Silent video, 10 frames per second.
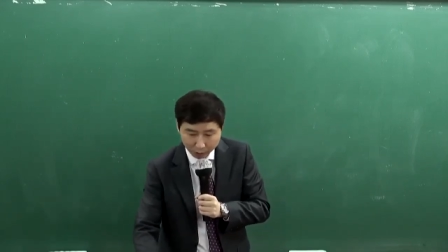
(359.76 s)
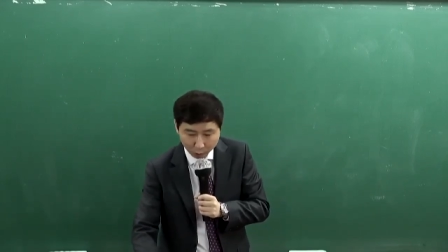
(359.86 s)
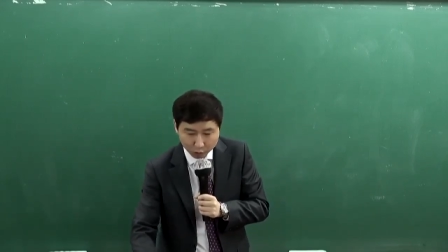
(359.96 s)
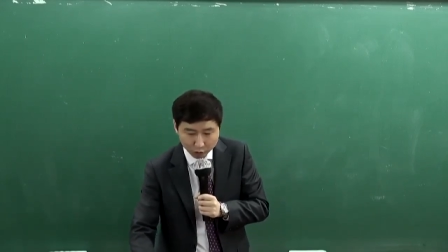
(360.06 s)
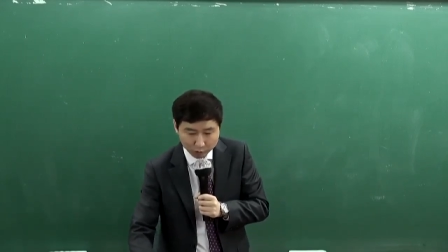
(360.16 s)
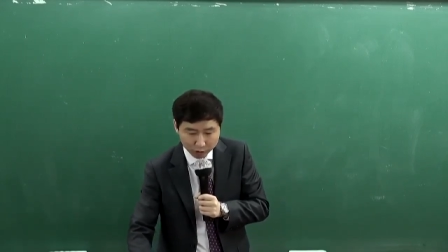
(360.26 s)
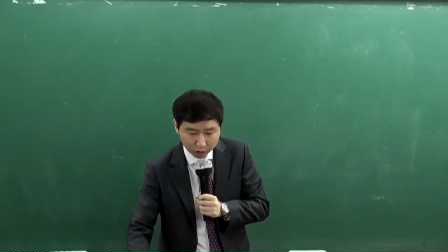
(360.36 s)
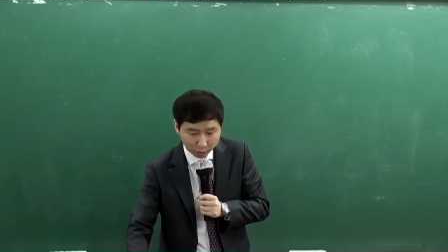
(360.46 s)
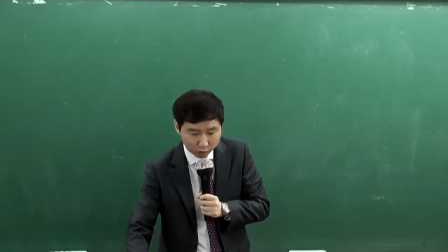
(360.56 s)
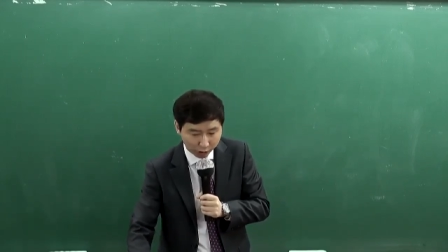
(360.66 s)
논점
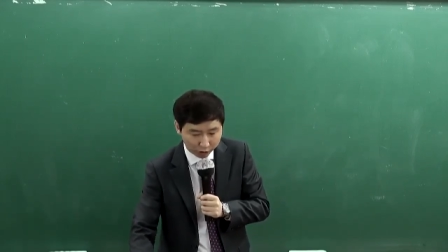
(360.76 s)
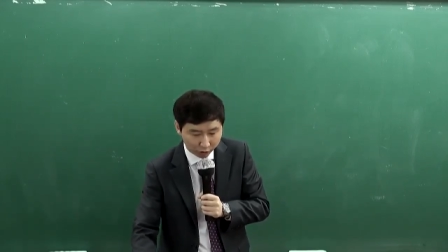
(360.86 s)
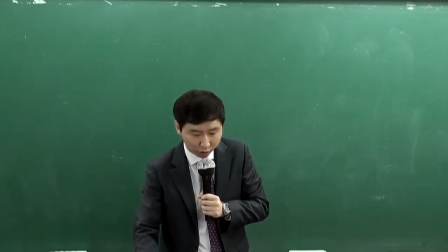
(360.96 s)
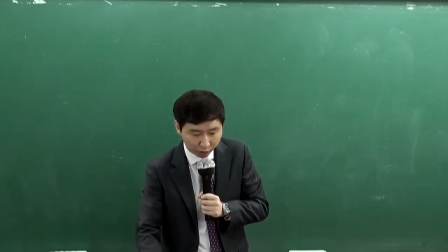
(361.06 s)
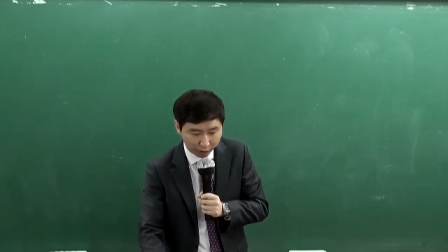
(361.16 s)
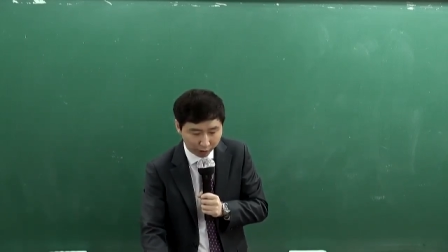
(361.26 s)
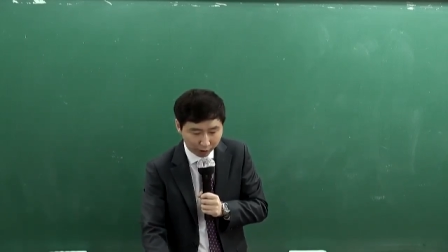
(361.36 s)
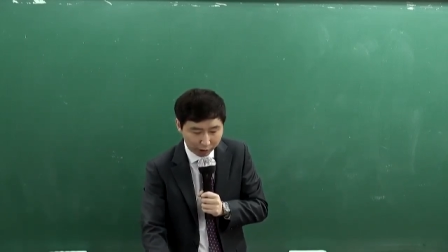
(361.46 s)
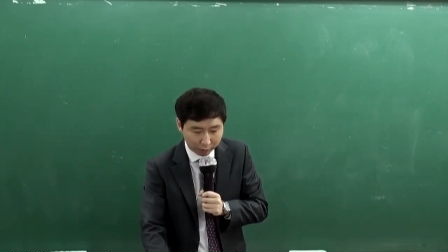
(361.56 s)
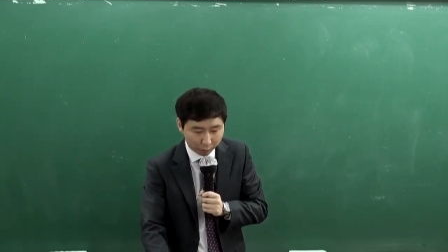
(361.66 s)
제시형 문제 같은 경우에
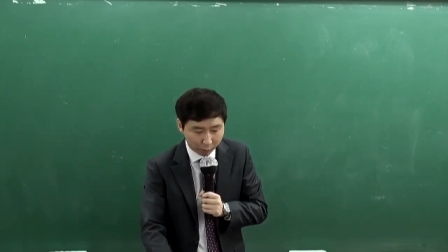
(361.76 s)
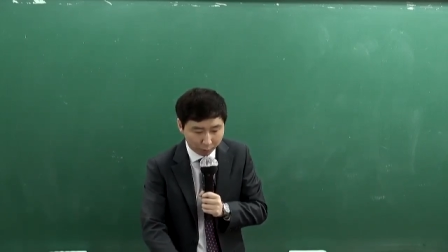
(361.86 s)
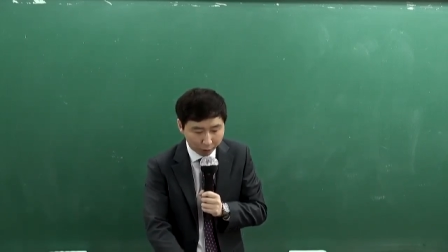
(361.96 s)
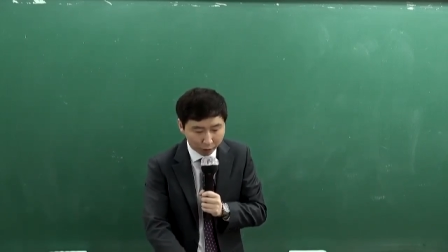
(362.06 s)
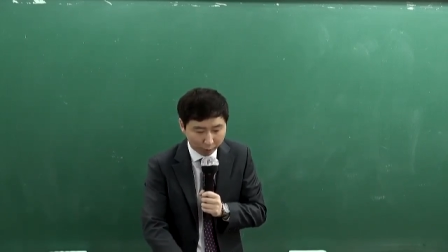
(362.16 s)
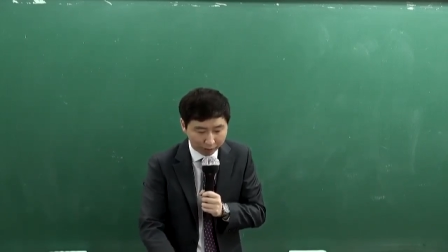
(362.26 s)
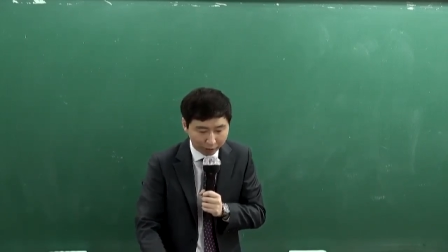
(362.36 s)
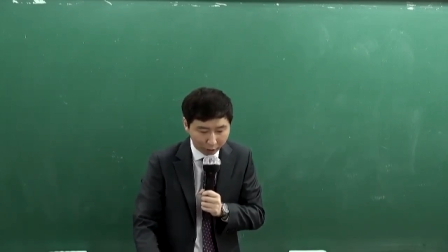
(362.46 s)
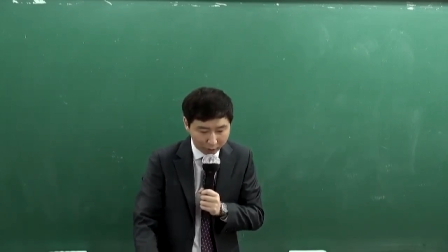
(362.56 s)
뭐 예를 들어 반가로